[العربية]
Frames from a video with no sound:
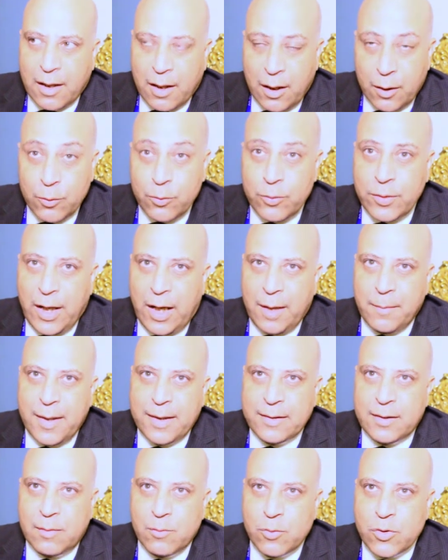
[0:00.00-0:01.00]
قانون
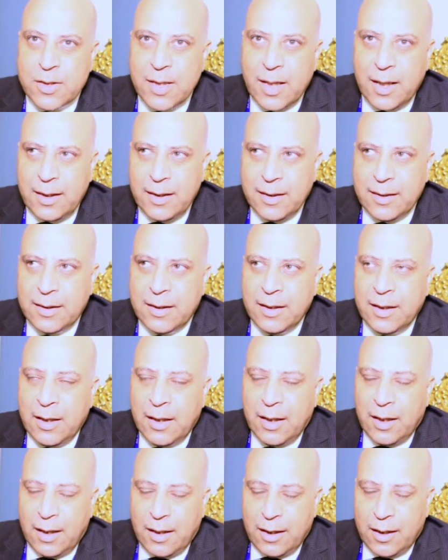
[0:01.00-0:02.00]
حمايه المستهلك
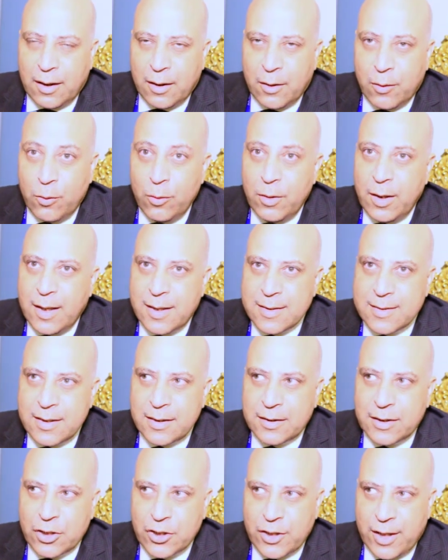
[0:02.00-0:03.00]
كل هذه
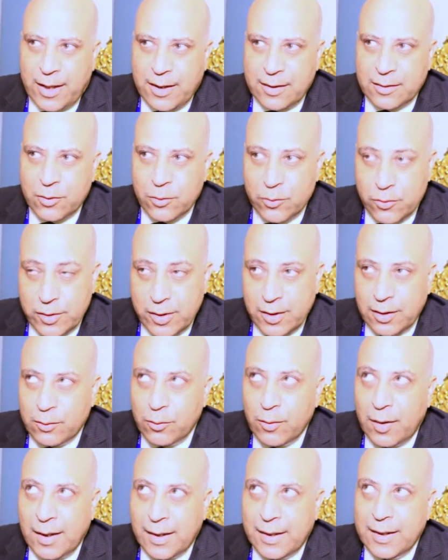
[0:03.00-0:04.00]
التشريعات
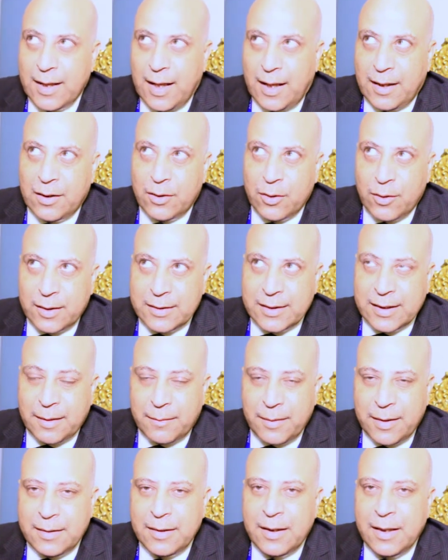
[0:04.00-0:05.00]
اصدرت ولكن احنا دلوقتي
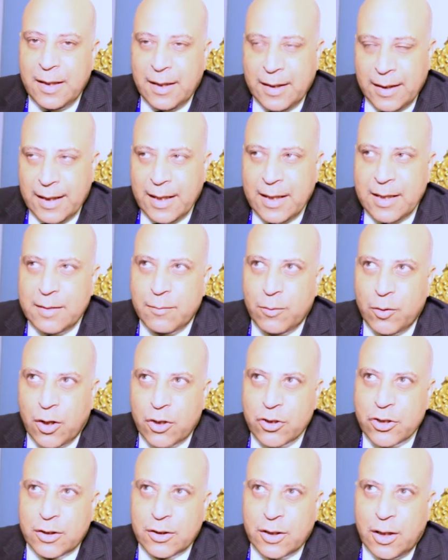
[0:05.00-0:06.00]
كمان جاري
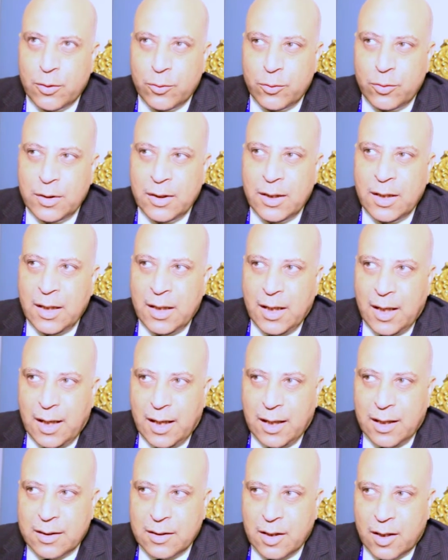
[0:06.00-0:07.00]
مناقشه قانون
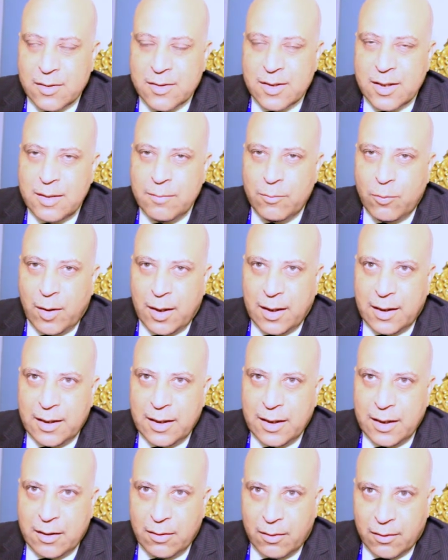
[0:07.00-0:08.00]
التخصيم
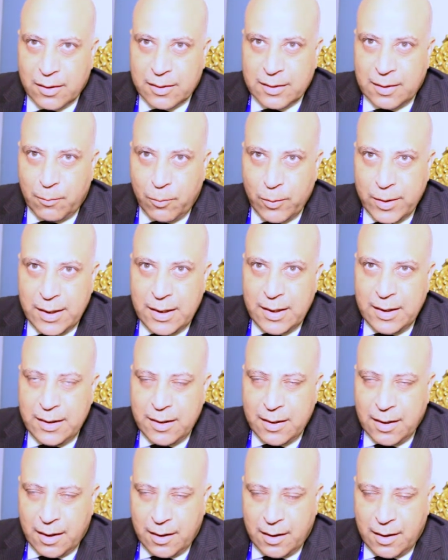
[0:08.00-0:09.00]
والايجار
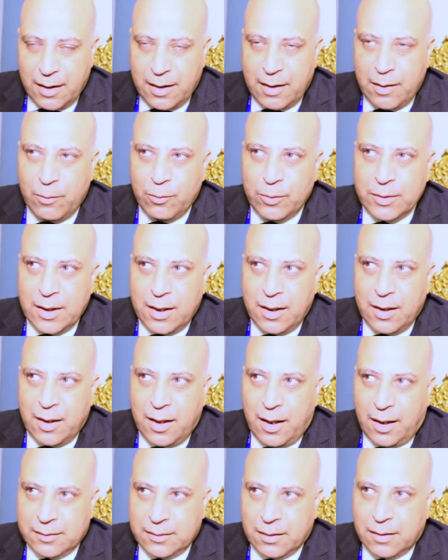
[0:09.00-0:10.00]
التمويلي
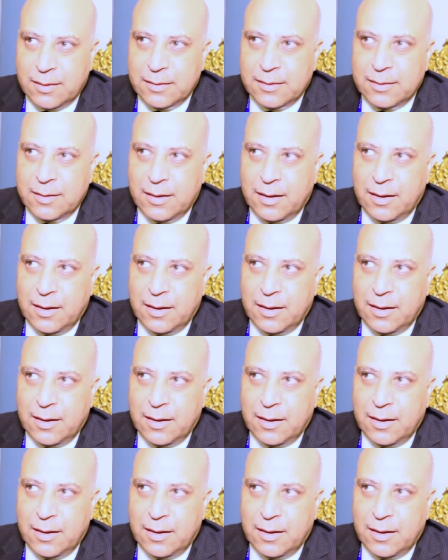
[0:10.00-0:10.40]
وده اعتقد